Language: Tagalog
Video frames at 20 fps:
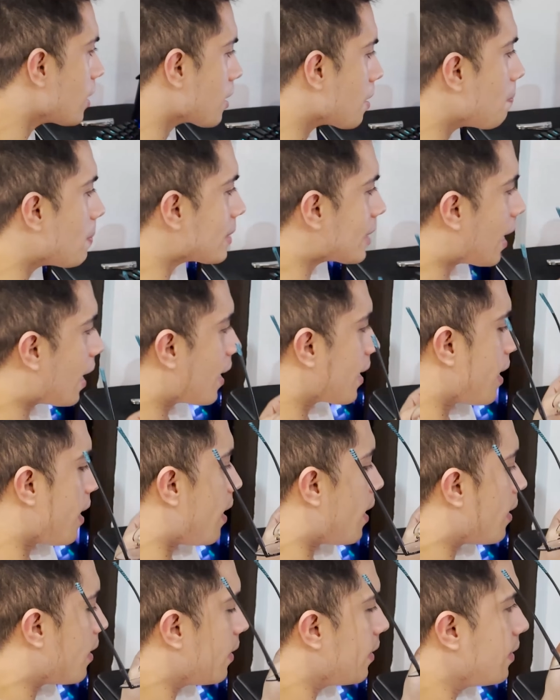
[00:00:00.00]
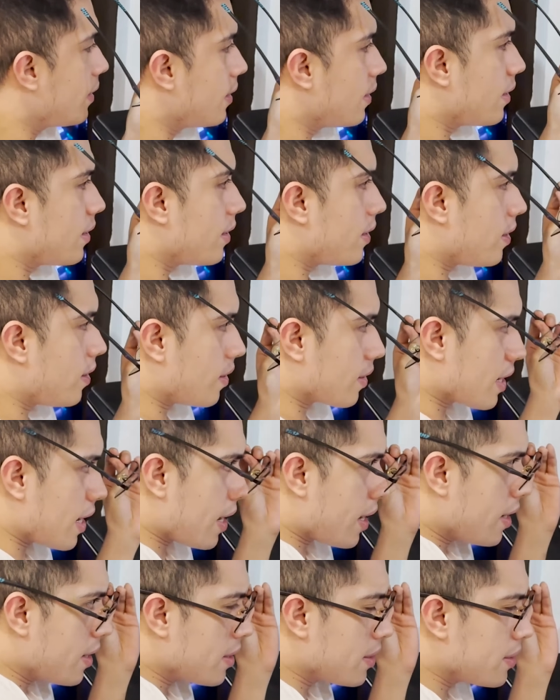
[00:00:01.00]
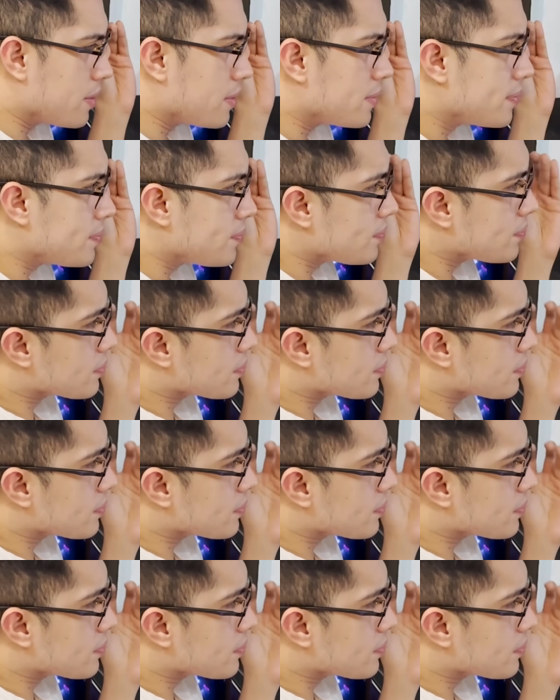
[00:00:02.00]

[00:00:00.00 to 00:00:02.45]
ka pa talaga. Okay. Bigay yung